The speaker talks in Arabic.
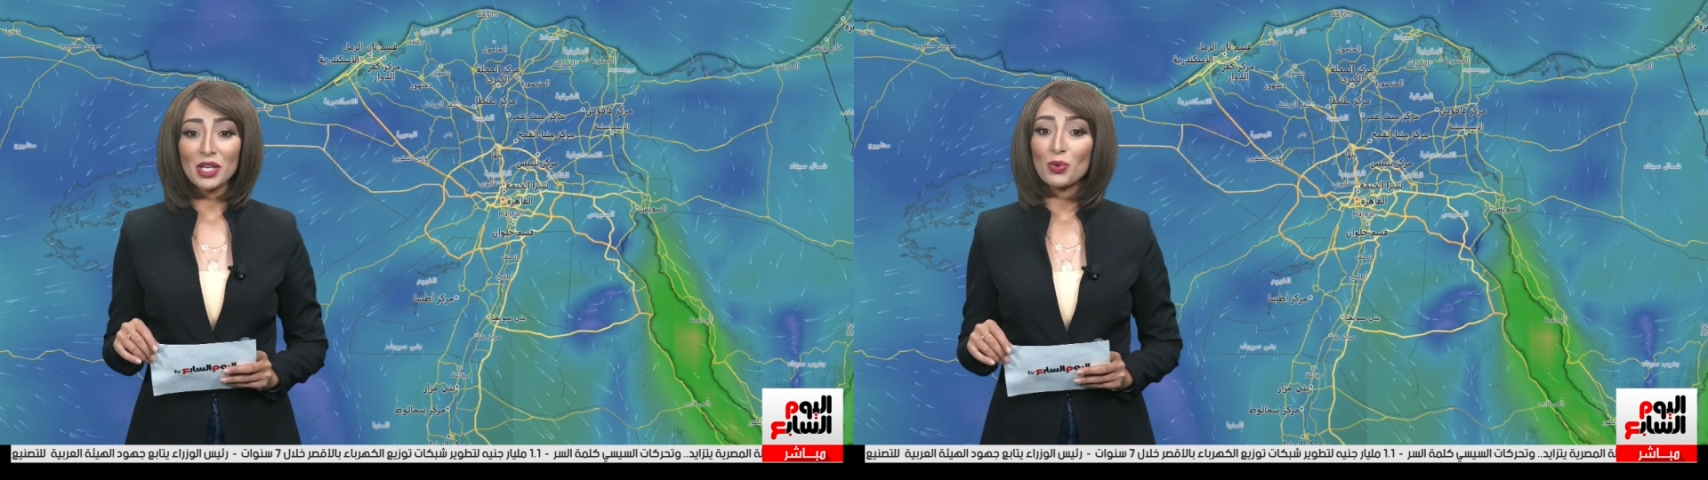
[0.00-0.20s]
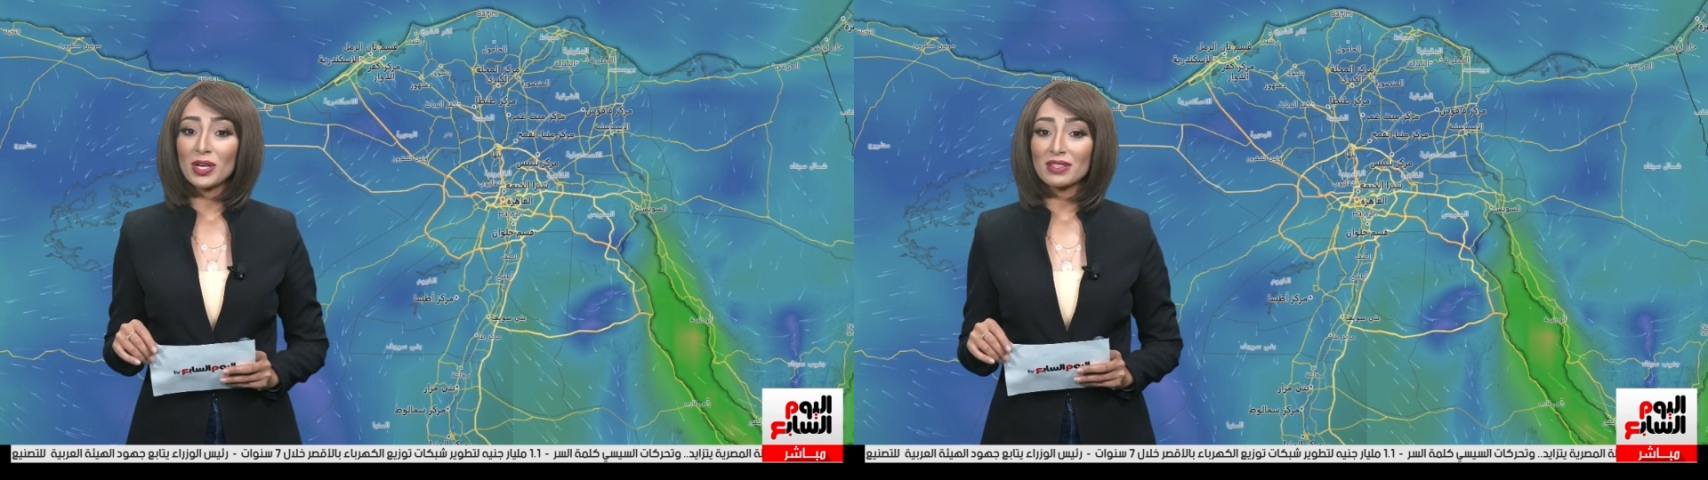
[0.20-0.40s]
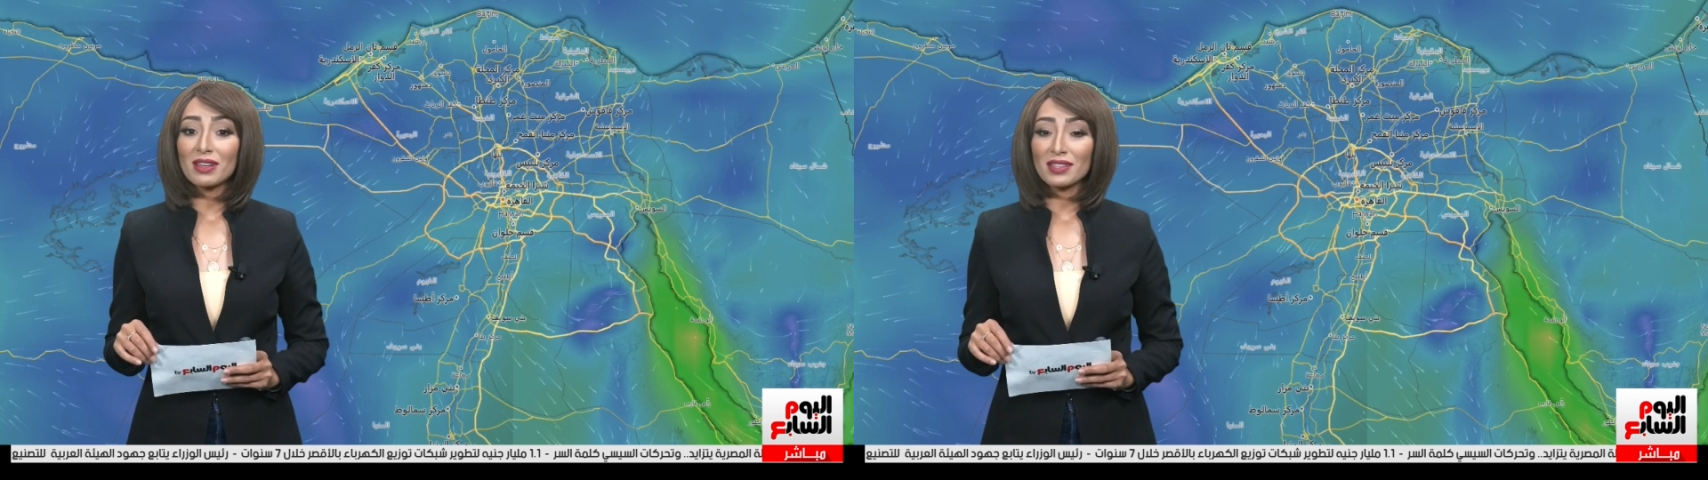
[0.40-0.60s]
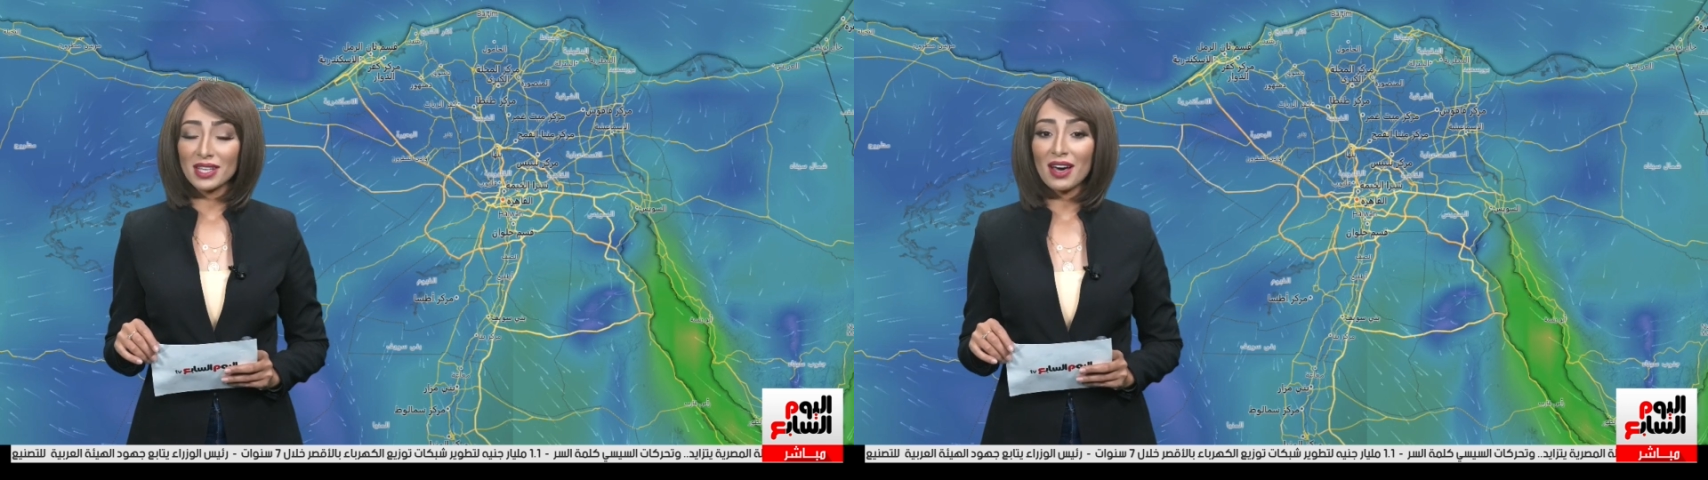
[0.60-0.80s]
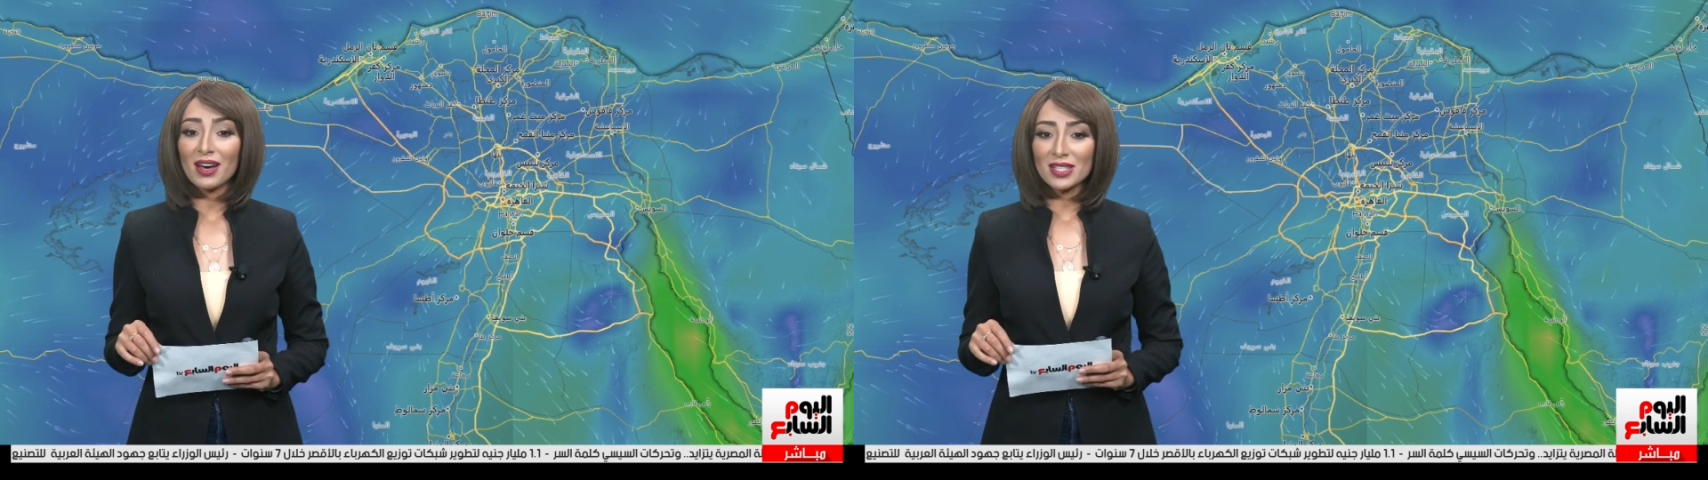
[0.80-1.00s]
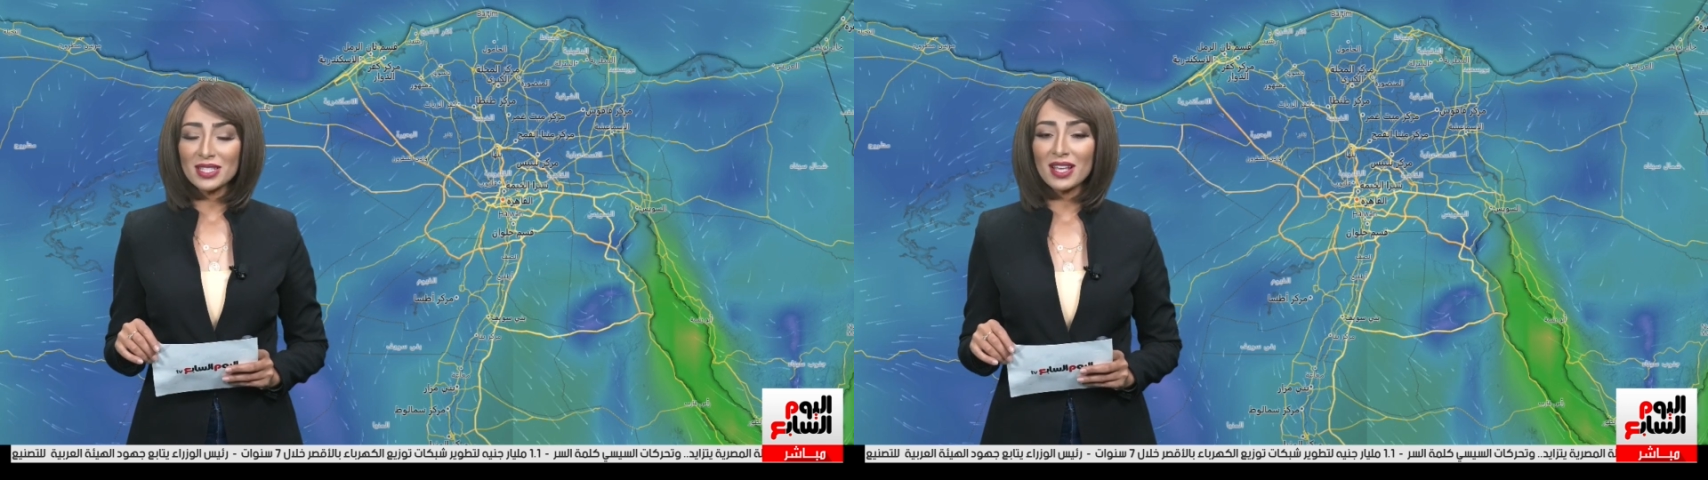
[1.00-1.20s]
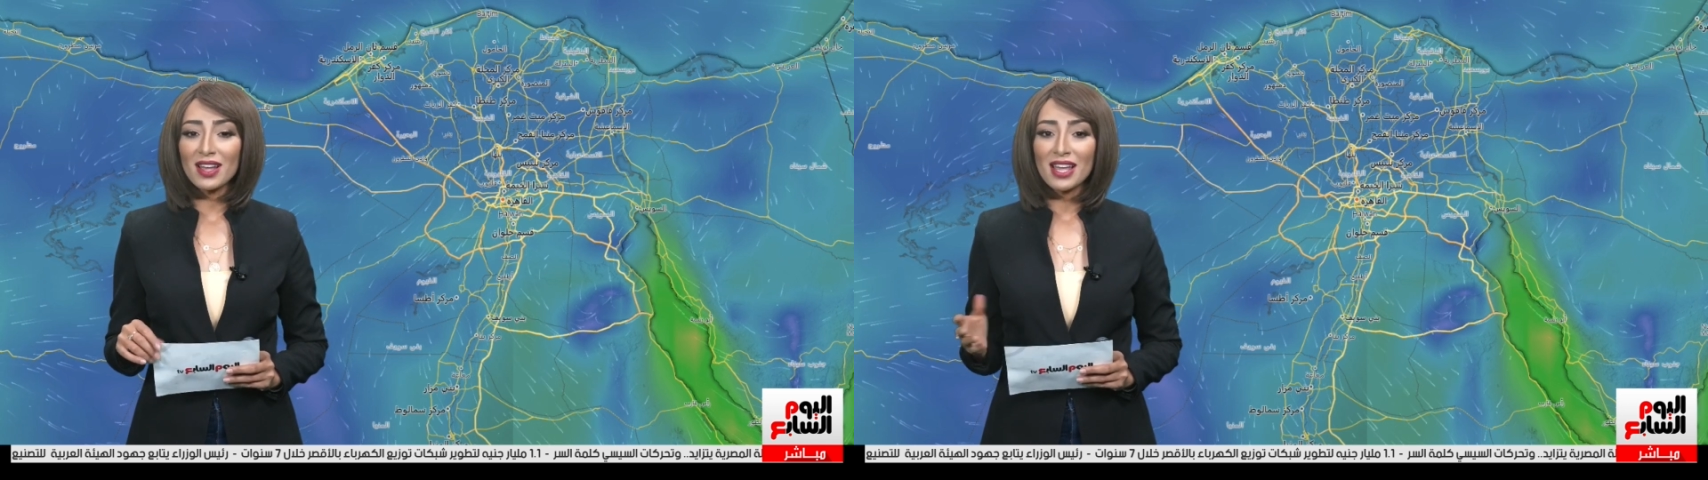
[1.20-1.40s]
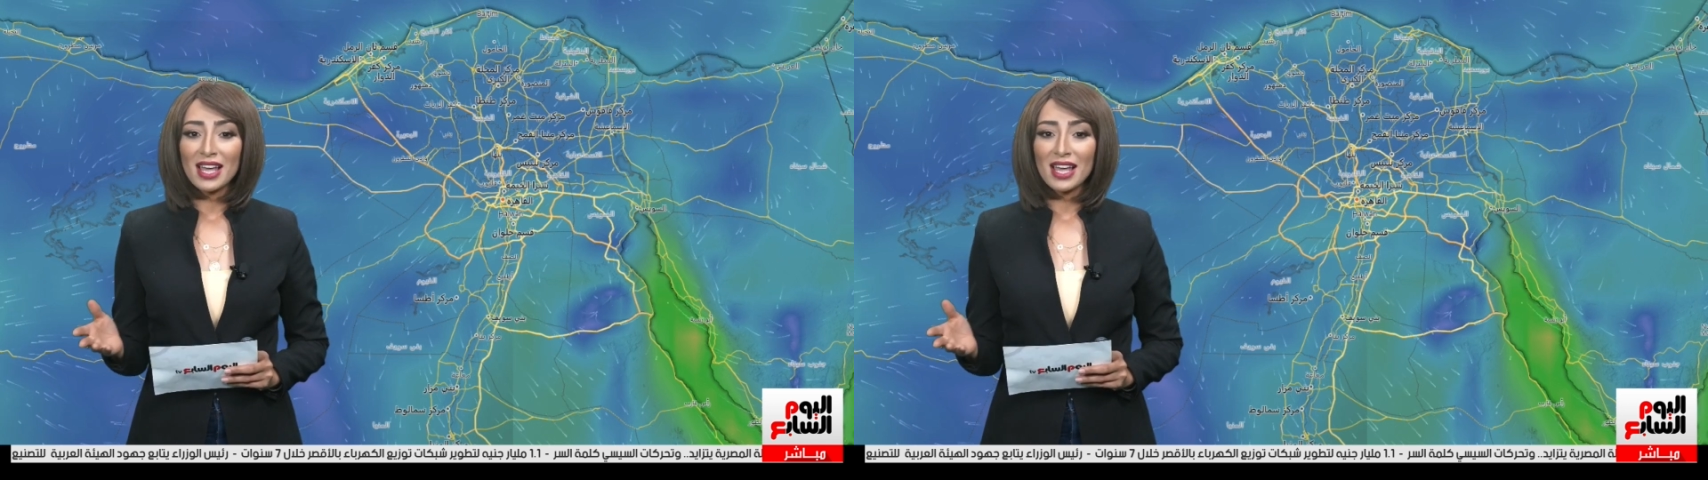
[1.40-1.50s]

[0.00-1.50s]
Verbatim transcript: وتغطية خاصة